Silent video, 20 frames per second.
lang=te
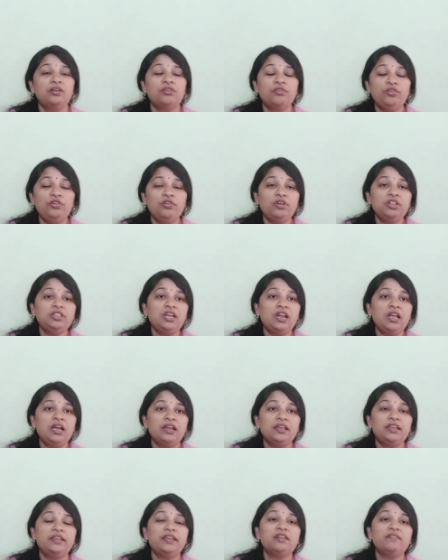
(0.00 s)
రెండు వందల
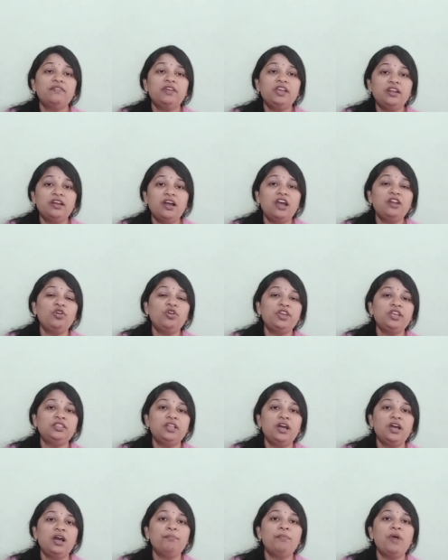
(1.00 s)
ఇరవై నాలుగు
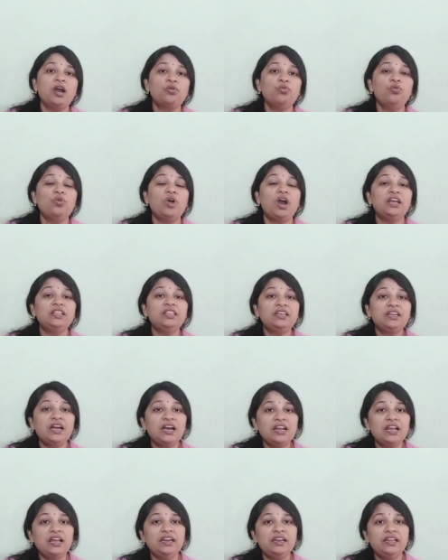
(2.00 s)
కింద మాకు
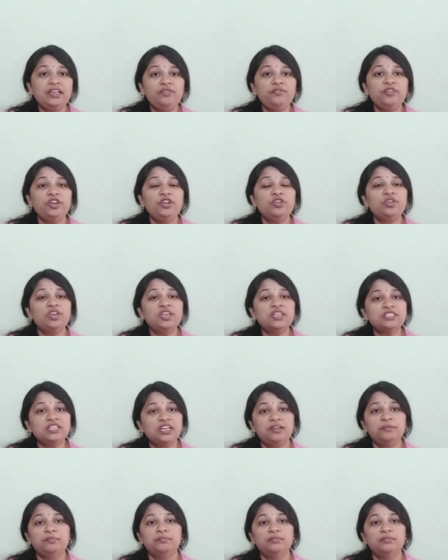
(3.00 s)
అధికారాన్ని
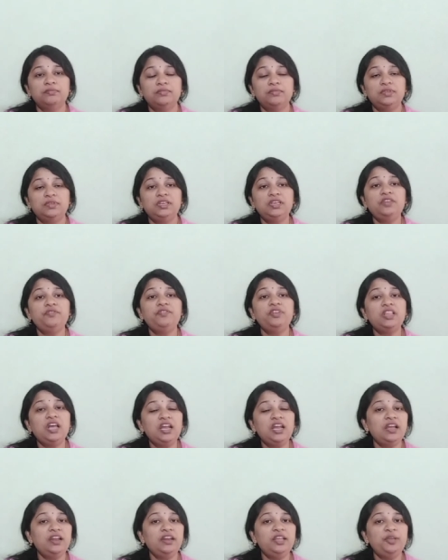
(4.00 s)
వినియోగించలేం ఈ
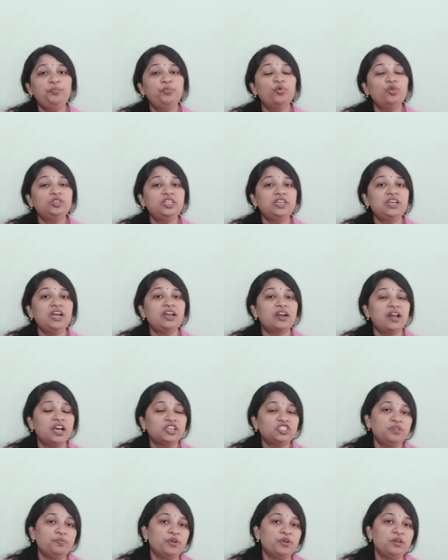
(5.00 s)
విధానాన్ని పూర్తిగా
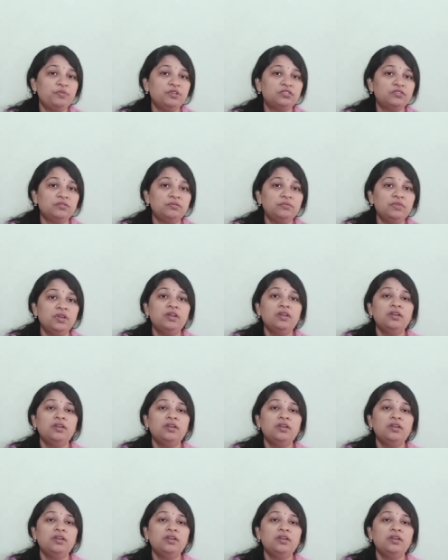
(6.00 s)
రాష్ట్ర ప్రభుత్వం